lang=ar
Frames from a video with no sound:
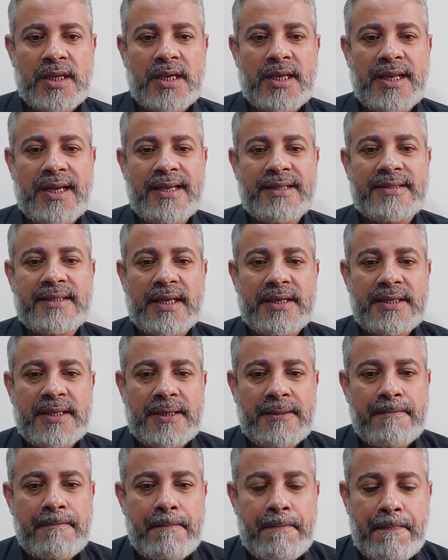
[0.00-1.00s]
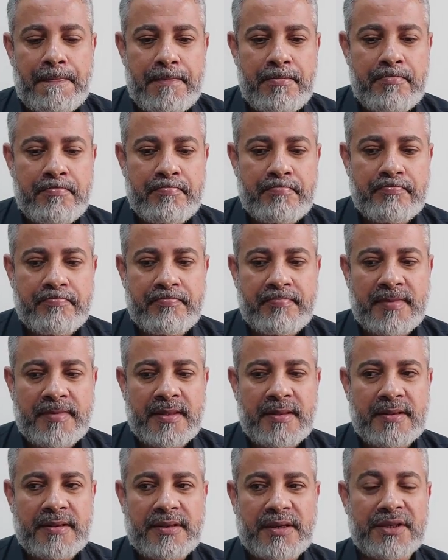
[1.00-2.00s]
الآية الثانية
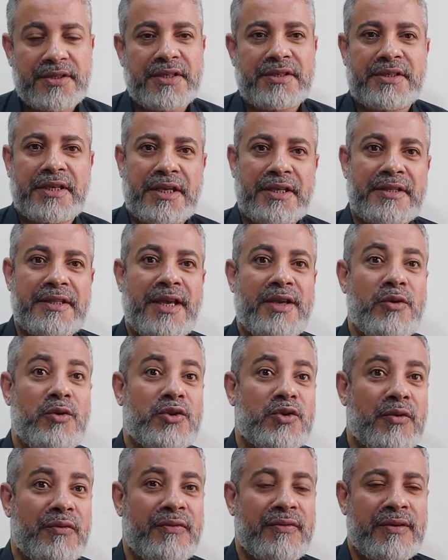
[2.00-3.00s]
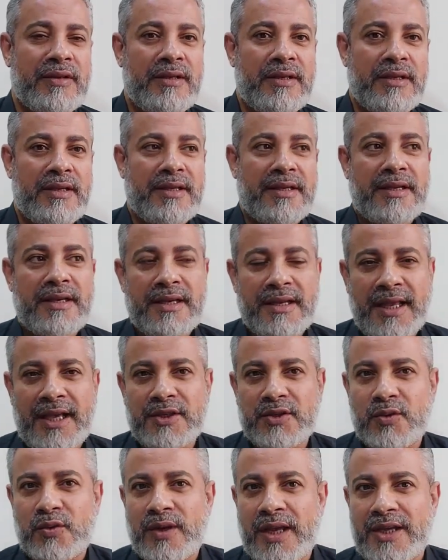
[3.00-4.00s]
قصة سيدنا يوسف
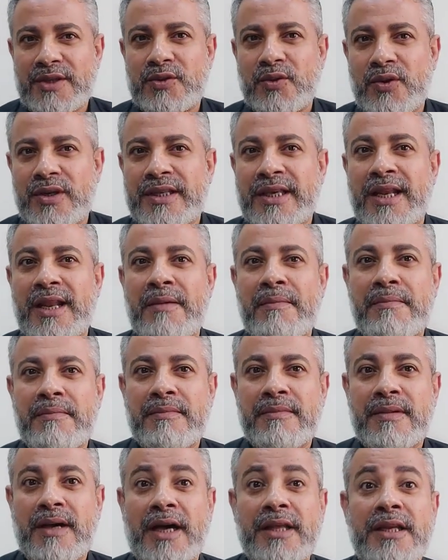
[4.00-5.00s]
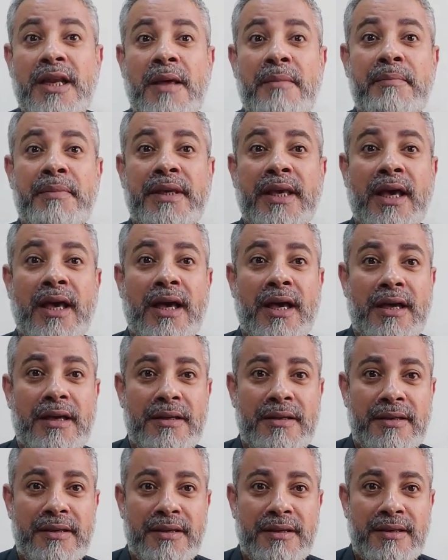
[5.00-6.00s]
لاحظوا لاحظوا الكلام عن الأنبياء
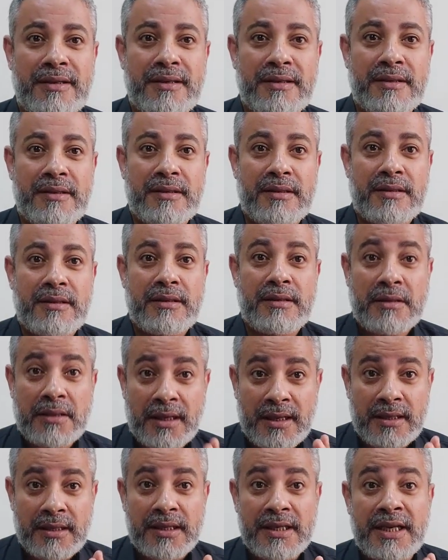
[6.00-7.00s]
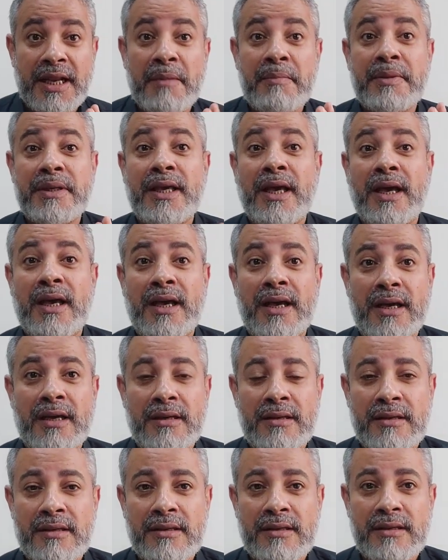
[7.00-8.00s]
ها الأنبياء
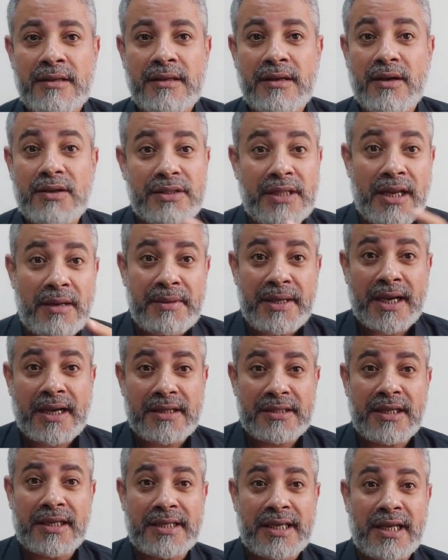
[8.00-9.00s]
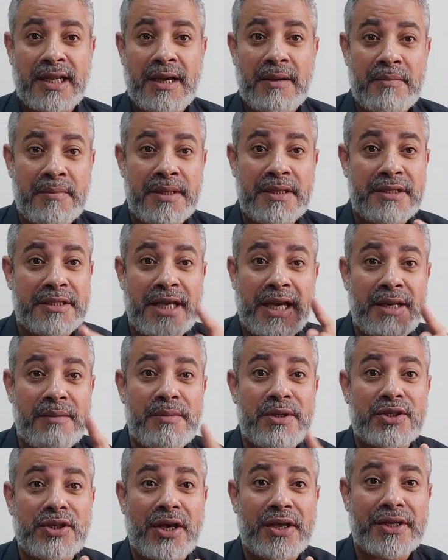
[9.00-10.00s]
ده اللي بيأكد الكلام إن ده
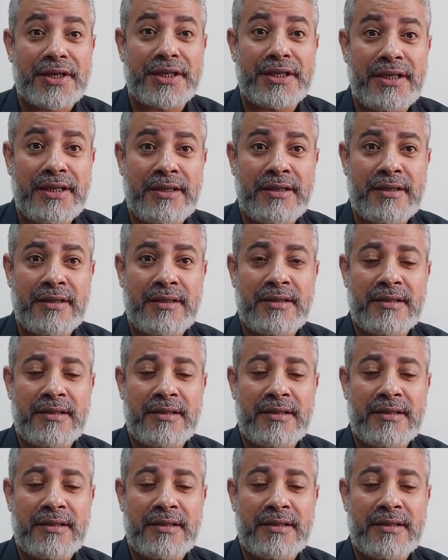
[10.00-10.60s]
علم شرعي